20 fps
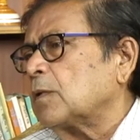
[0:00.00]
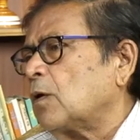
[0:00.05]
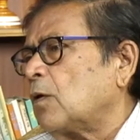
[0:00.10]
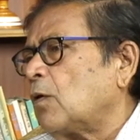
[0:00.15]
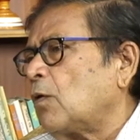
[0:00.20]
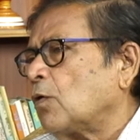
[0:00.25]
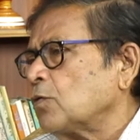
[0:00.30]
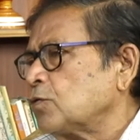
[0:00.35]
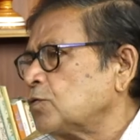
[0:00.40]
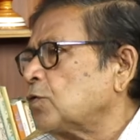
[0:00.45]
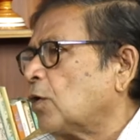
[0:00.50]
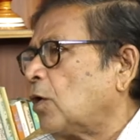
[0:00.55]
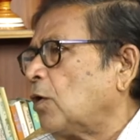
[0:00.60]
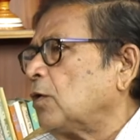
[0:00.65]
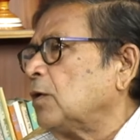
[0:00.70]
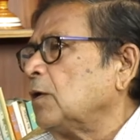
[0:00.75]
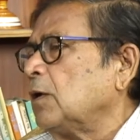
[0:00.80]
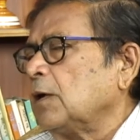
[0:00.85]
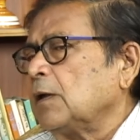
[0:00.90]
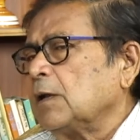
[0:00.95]
অঞ্চল
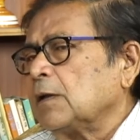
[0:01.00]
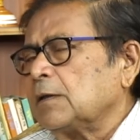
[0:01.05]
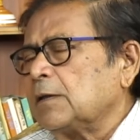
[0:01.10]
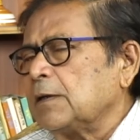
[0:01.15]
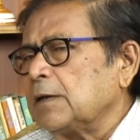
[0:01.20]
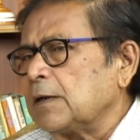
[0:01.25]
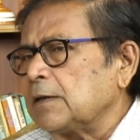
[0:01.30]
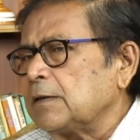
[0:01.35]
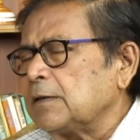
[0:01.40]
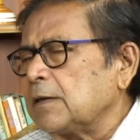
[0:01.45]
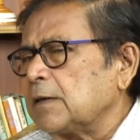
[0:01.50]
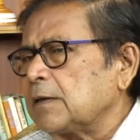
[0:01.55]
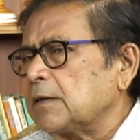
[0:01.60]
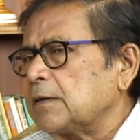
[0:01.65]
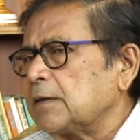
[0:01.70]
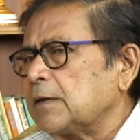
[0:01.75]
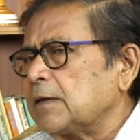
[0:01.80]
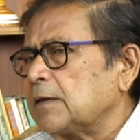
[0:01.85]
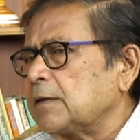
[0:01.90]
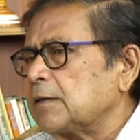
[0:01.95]
ধীরে ধীরে
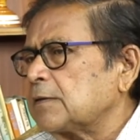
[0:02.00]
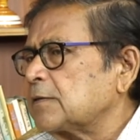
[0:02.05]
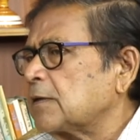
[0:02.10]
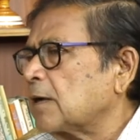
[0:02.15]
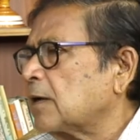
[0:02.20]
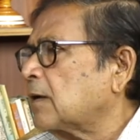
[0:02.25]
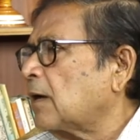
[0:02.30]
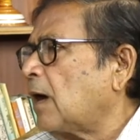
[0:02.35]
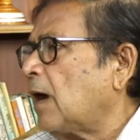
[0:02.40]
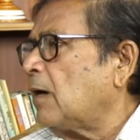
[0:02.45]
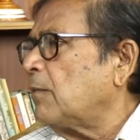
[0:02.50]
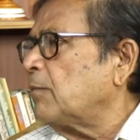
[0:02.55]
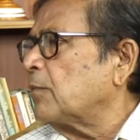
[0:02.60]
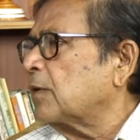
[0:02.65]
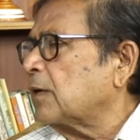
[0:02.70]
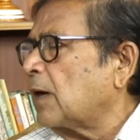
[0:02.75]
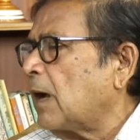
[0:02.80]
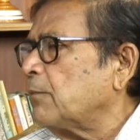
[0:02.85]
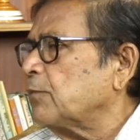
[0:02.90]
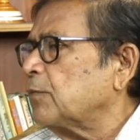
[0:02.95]
ধীরে ধীরে সে গ্রাম
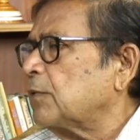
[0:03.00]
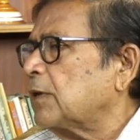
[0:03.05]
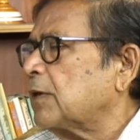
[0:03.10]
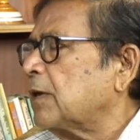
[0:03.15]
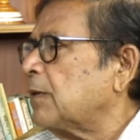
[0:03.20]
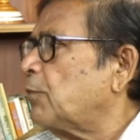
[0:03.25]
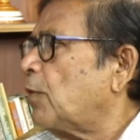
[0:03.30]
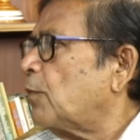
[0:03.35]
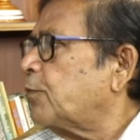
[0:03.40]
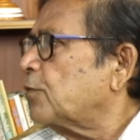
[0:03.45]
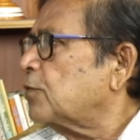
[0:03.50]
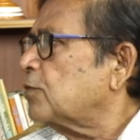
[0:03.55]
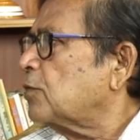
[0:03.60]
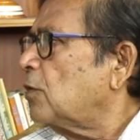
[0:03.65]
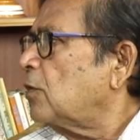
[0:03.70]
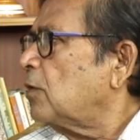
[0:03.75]
গ্রাম থেকে গঙ্গা